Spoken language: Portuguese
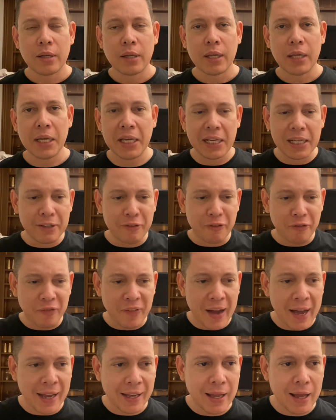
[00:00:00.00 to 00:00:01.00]
ele
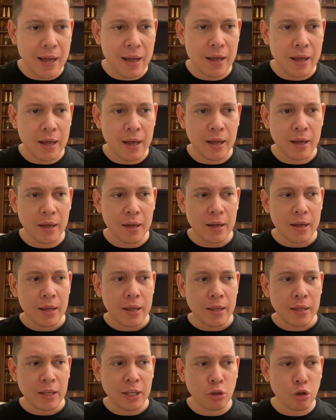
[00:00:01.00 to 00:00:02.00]
fala
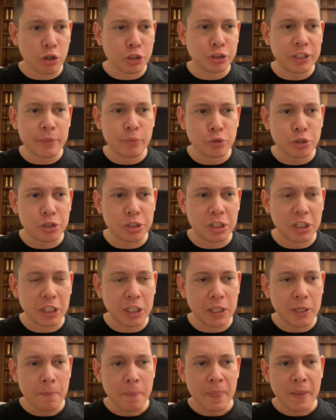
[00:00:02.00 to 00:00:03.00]
que nós temos
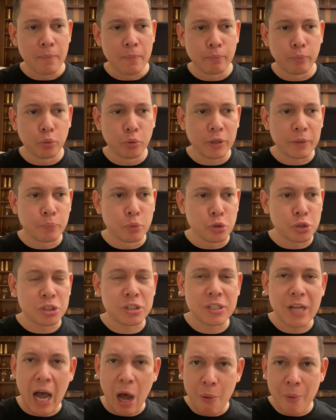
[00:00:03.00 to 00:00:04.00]
que bu
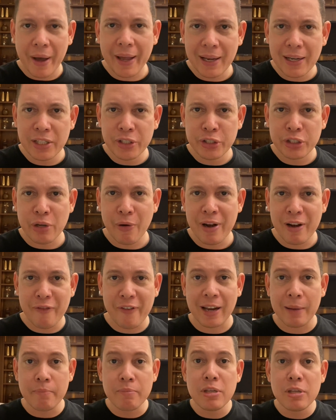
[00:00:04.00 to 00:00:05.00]
buscar uma religião, ele
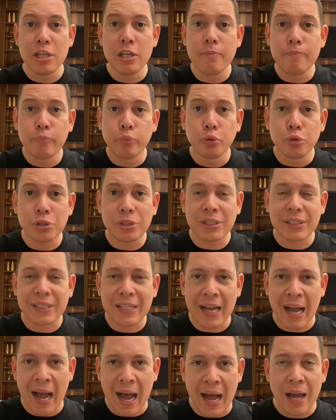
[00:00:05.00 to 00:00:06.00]
fala me
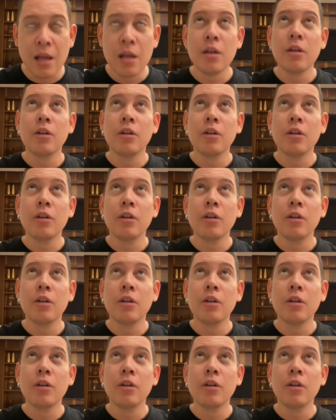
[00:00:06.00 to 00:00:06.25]
buscar,